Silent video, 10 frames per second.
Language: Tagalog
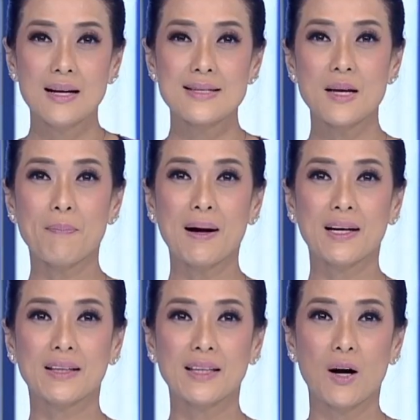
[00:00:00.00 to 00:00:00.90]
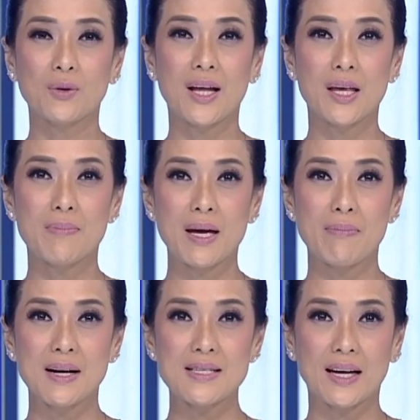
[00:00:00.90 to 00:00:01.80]
Sa paglitaw ng
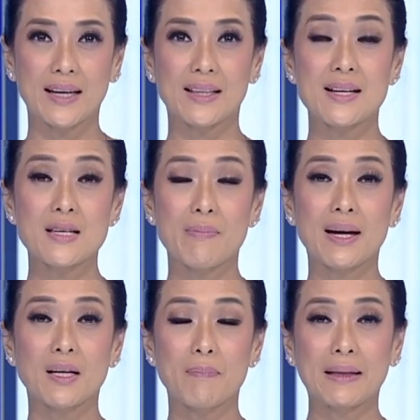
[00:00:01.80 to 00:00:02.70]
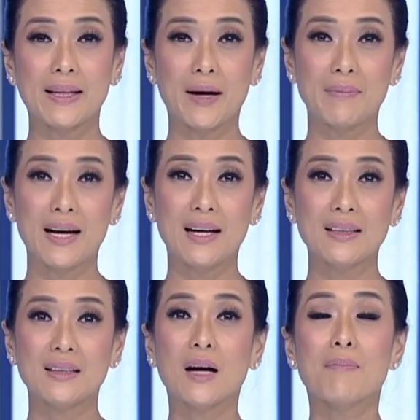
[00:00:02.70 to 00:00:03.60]
iba-ibang sakit kasabay ng
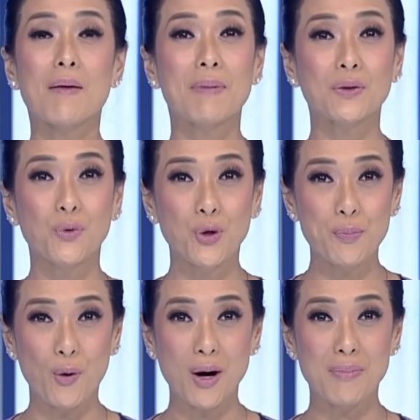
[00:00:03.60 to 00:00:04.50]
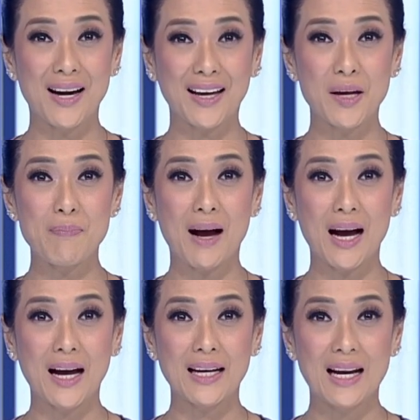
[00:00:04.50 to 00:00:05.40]
pandemya, nagpapatuloy po ang malaking
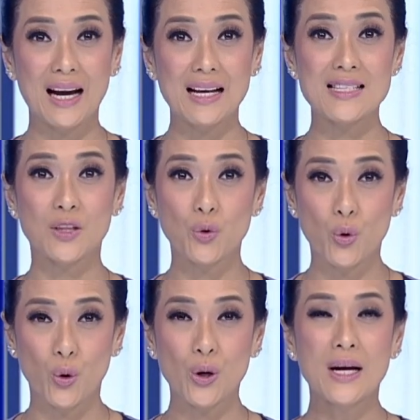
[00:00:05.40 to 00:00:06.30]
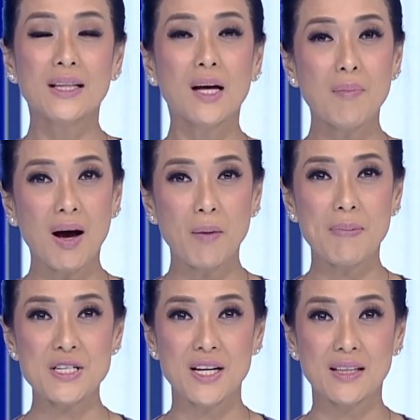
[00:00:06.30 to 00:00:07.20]
pangangailangan sa dugo ng
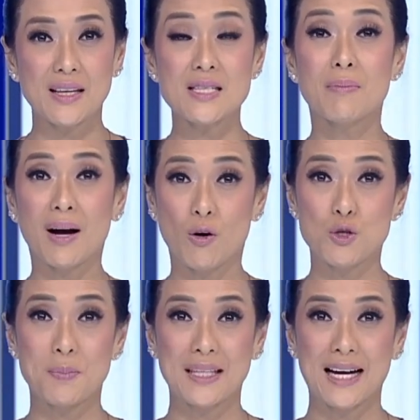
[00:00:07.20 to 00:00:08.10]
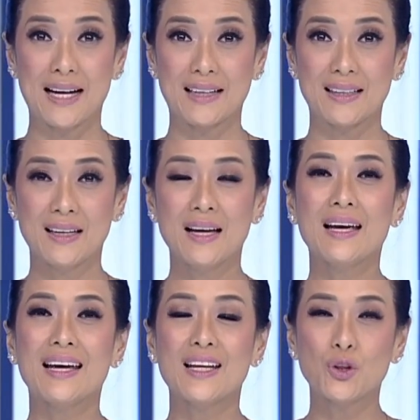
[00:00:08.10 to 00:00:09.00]
mga pasyente sa mga ospital.
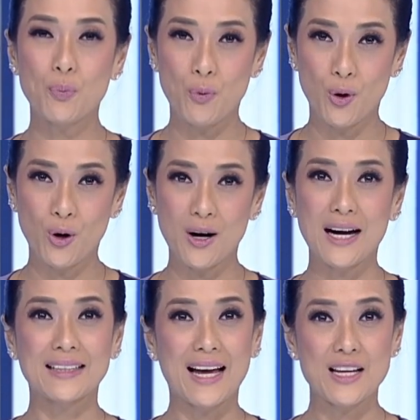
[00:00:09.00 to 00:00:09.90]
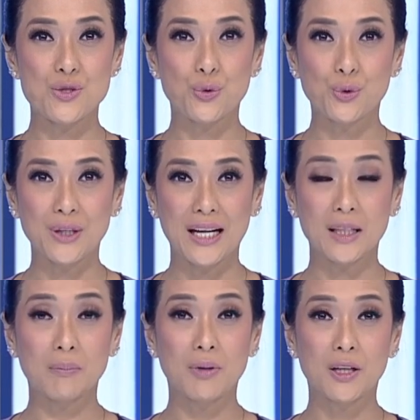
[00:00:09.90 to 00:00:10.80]
Ito po ang
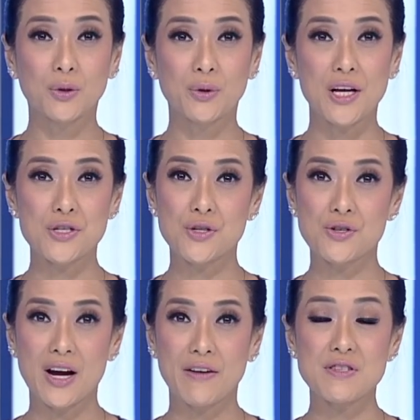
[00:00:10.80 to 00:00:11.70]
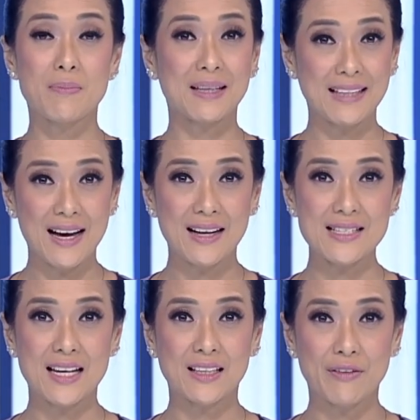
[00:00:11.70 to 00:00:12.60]
naistugunan ng blood donation drive sa
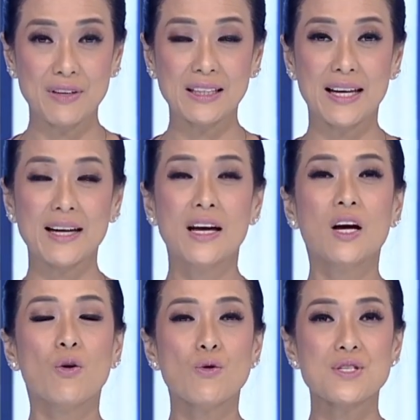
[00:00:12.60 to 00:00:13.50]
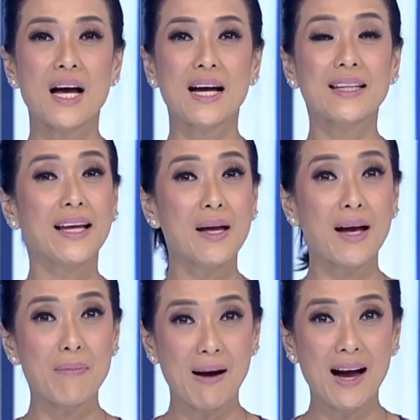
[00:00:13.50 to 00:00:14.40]
Batangas at Cavite kung saan
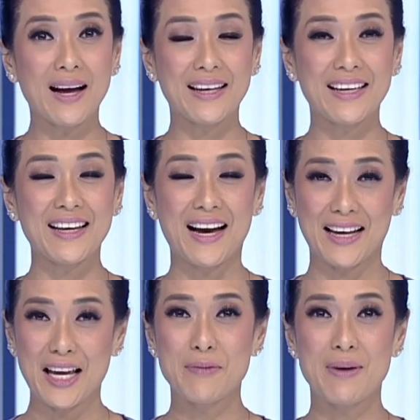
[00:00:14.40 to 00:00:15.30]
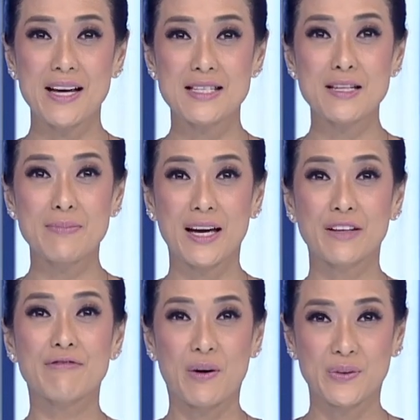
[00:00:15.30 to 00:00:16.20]
naging kabahagi ang
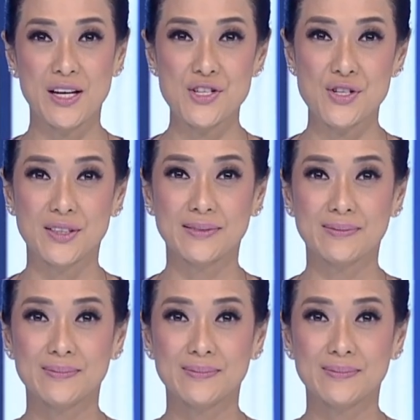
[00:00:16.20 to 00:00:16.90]
ABS-CBN Foundation.